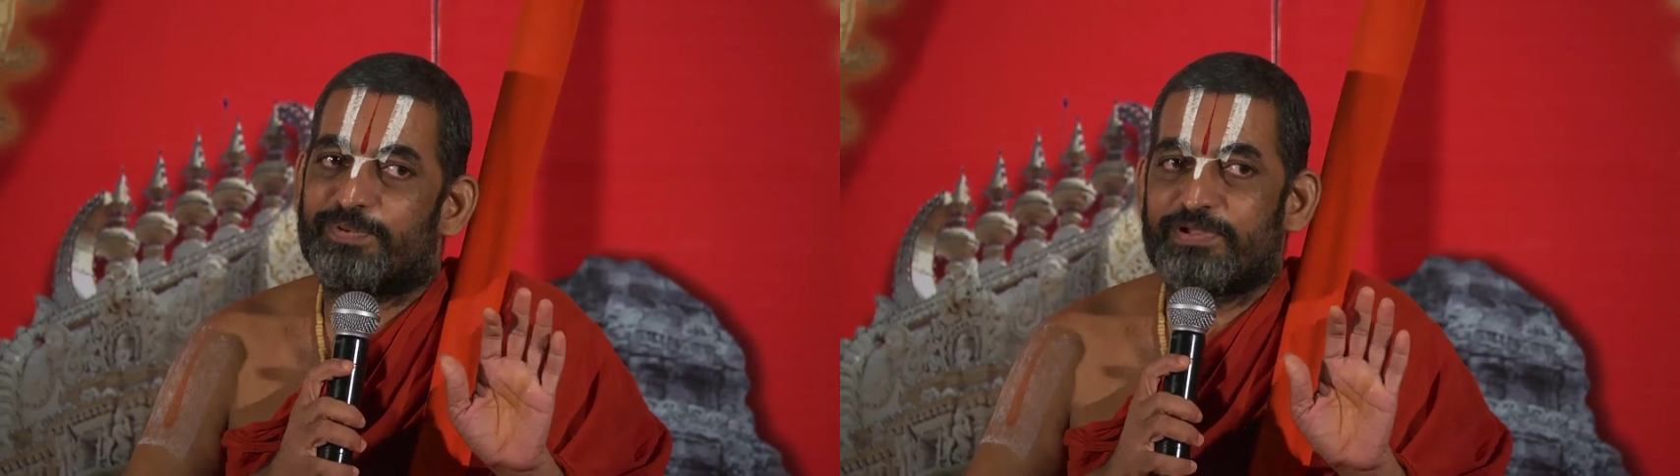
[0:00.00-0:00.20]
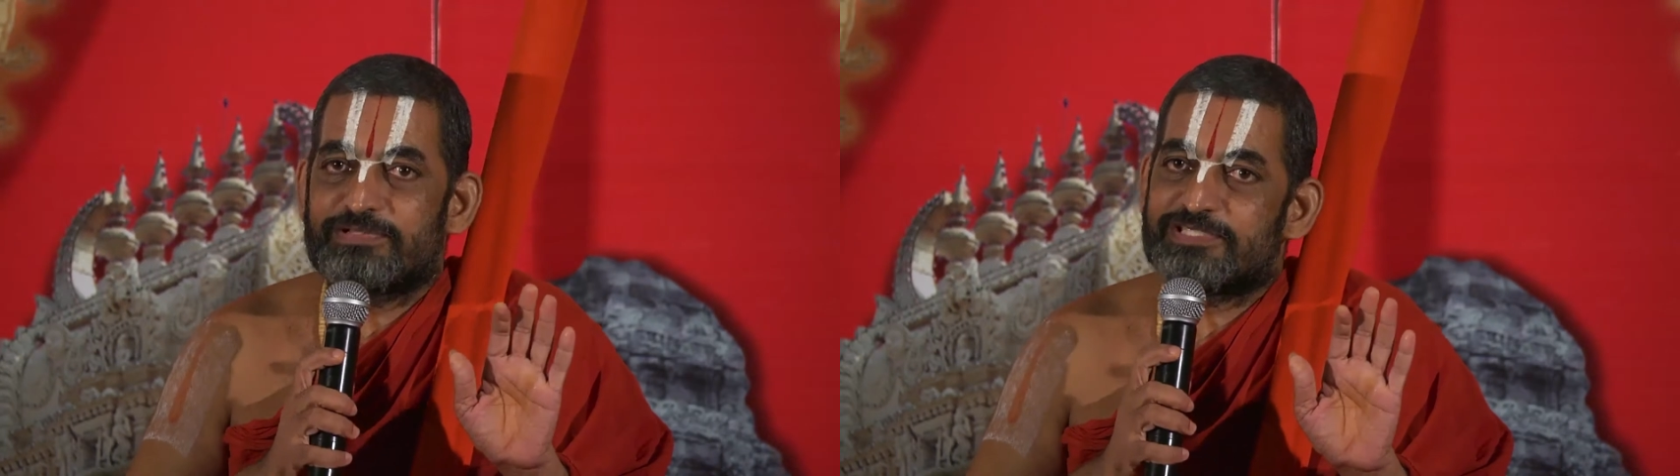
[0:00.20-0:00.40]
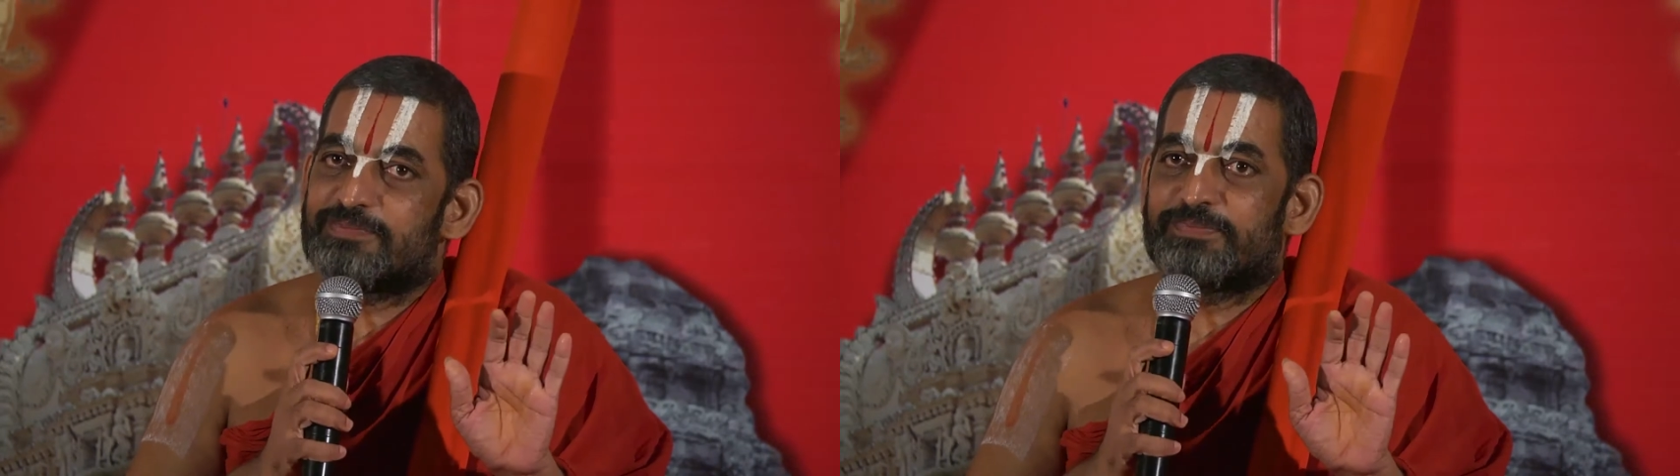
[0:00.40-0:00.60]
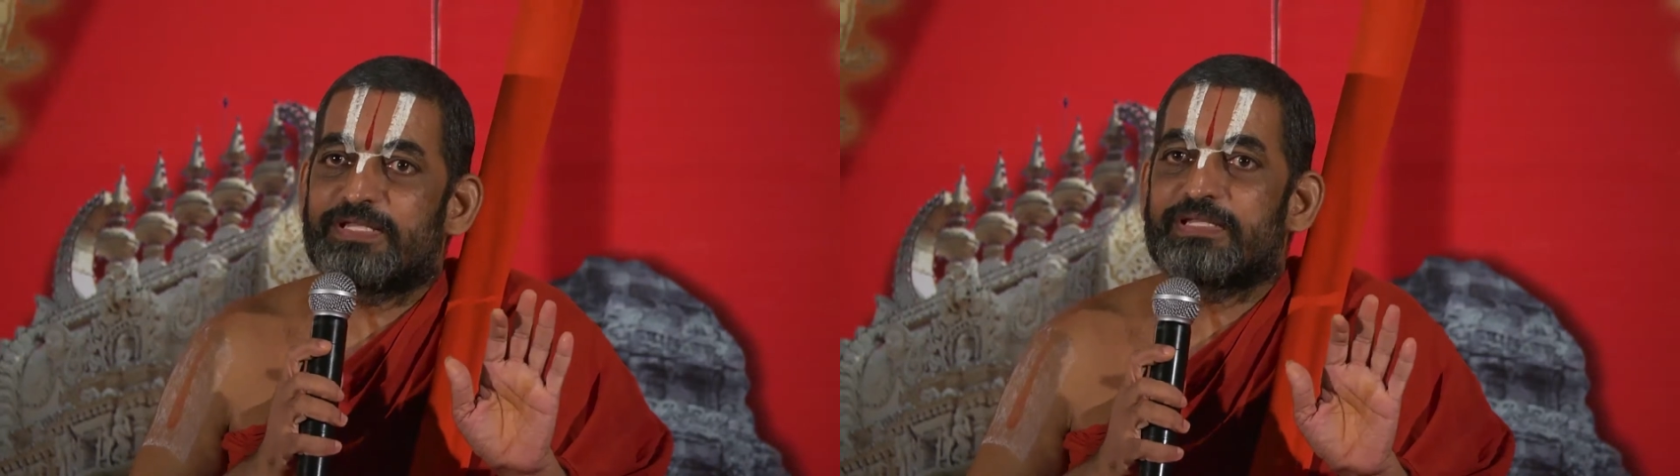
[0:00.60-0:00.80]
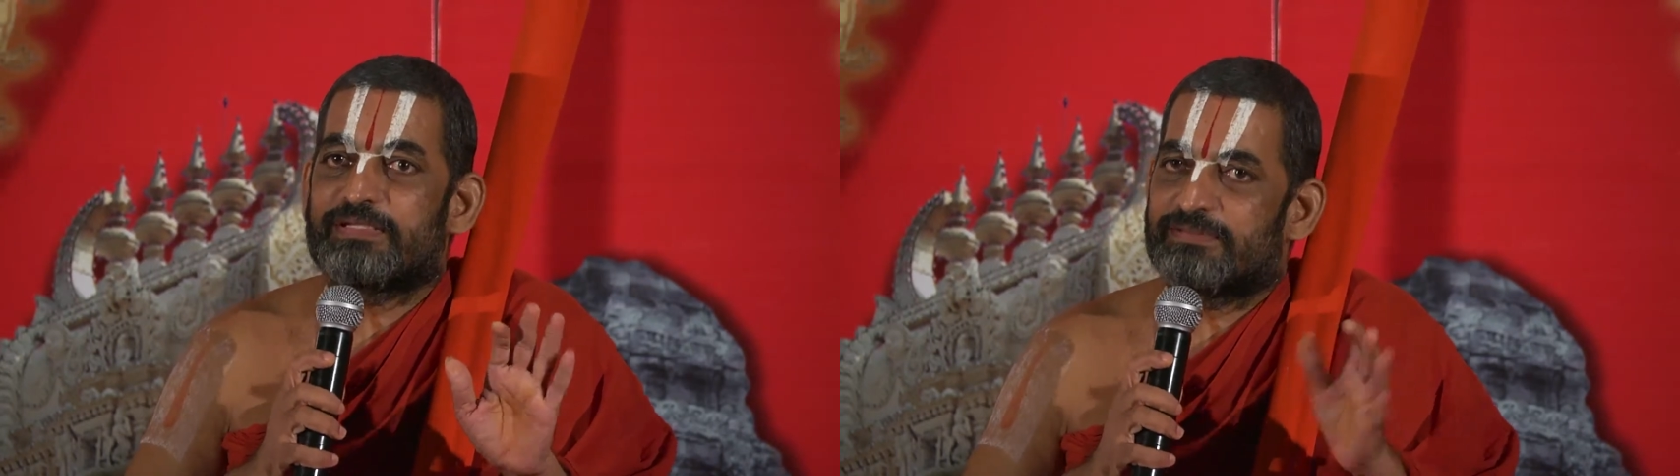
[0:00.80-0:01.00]
పేరు
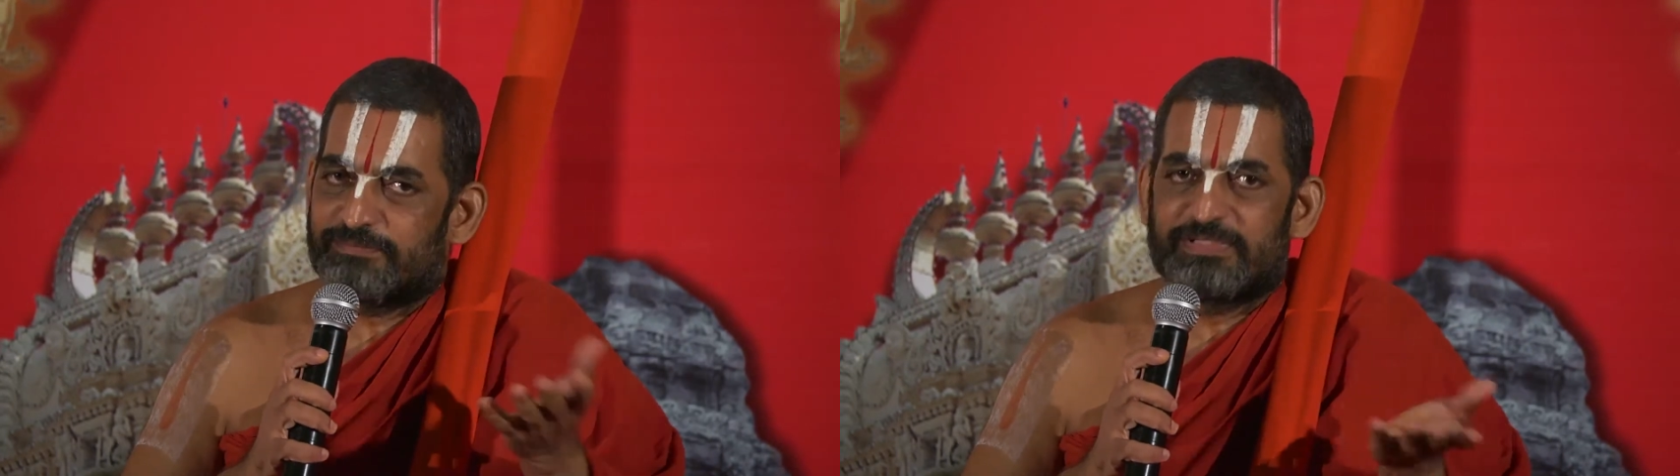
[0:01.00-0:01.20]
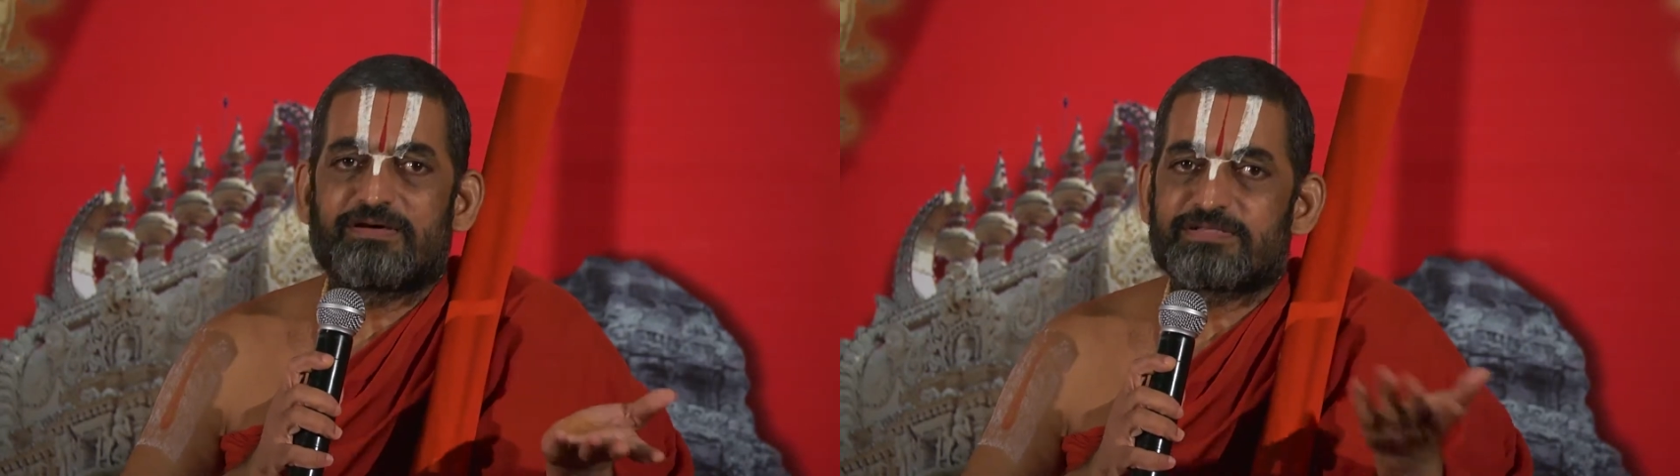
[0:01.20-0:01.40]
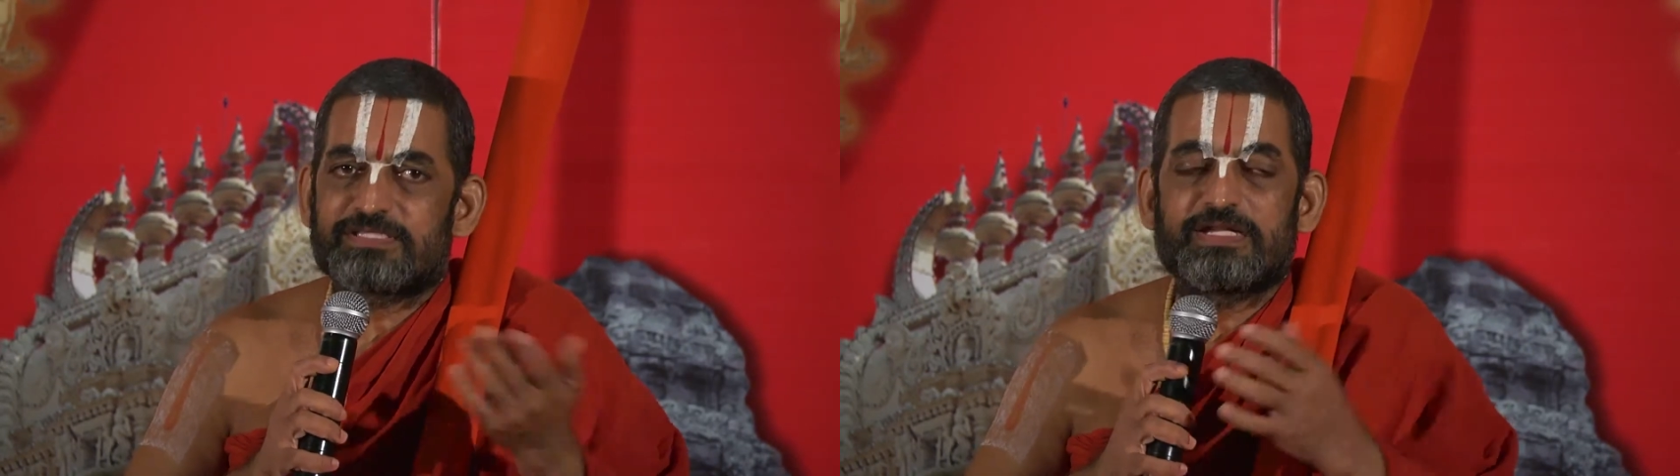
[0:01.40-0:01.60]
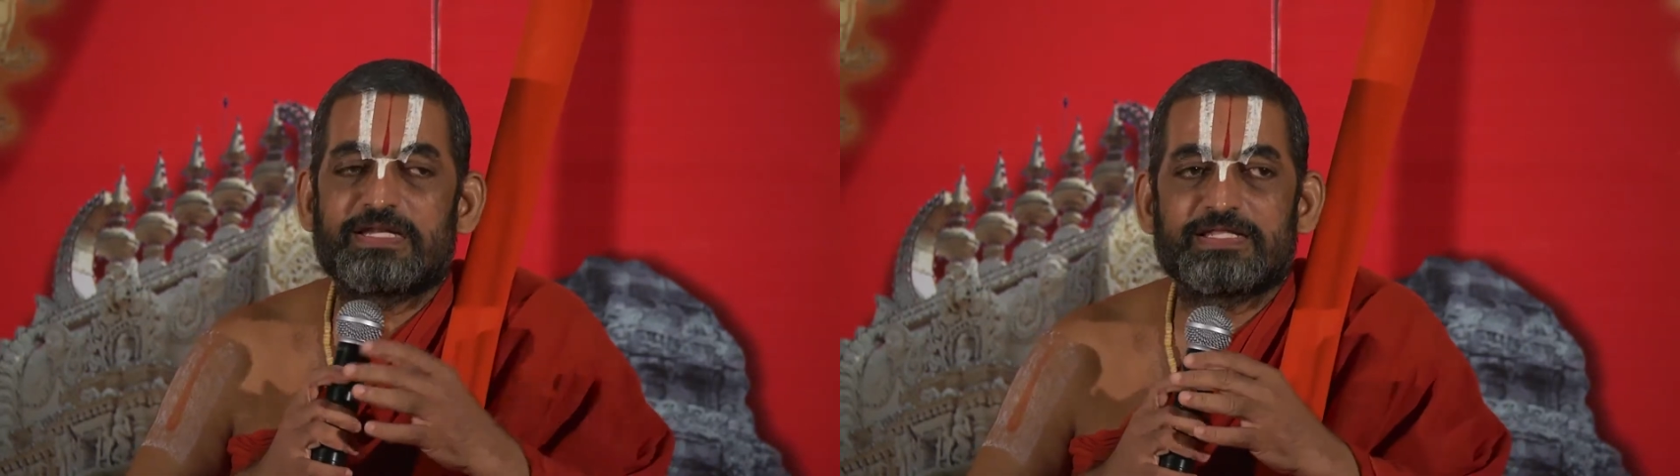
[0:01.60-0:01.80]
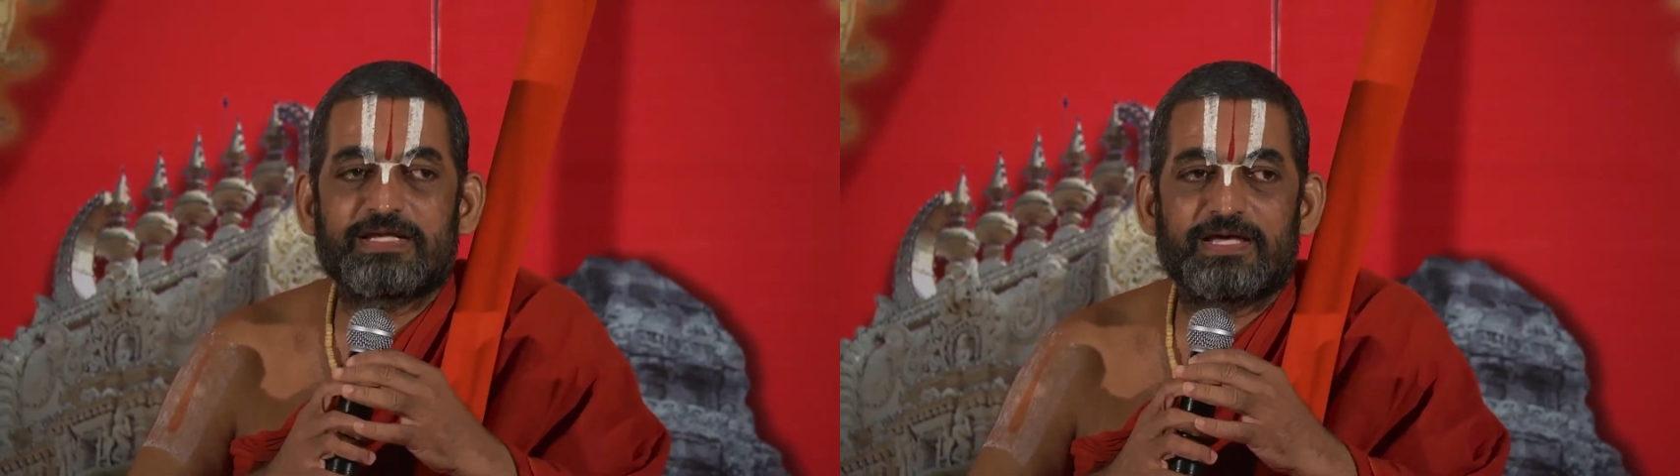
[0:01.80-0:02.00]
చెప్తే అవసరం
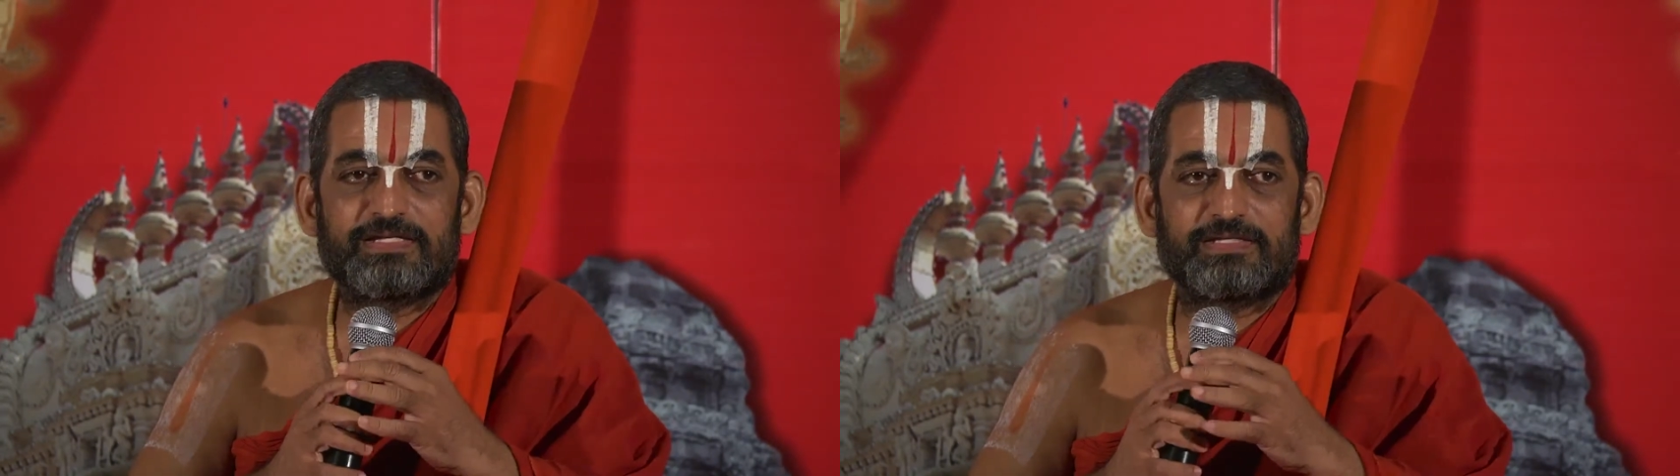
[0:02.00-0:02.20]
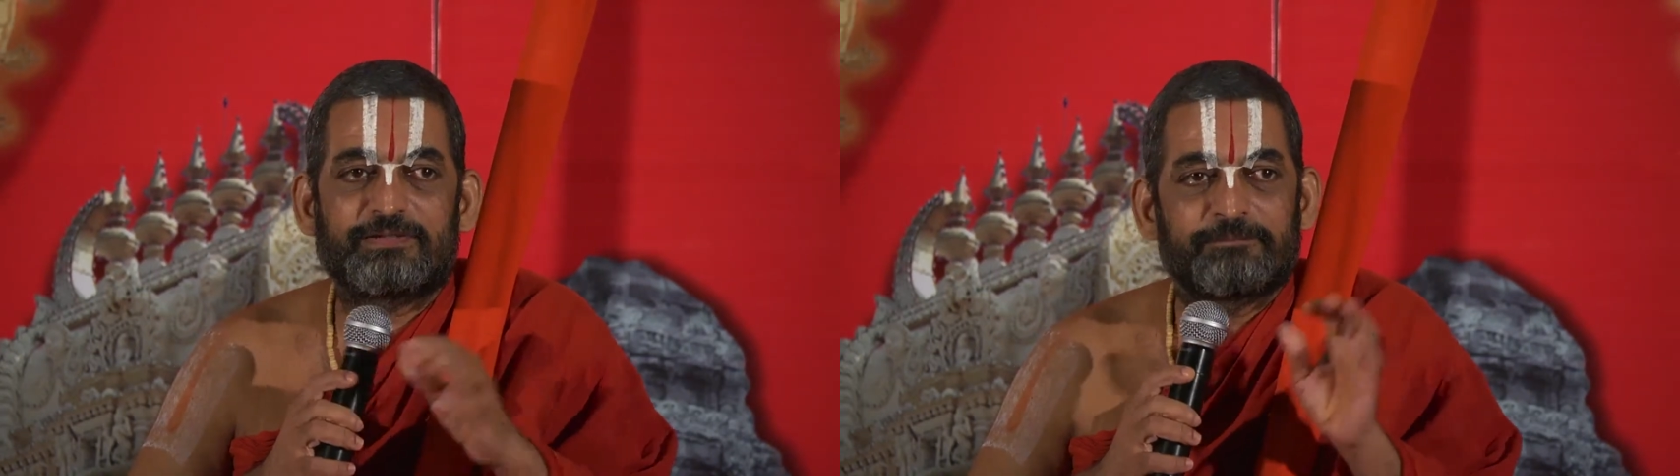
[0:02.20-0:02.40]
లేదు కానీ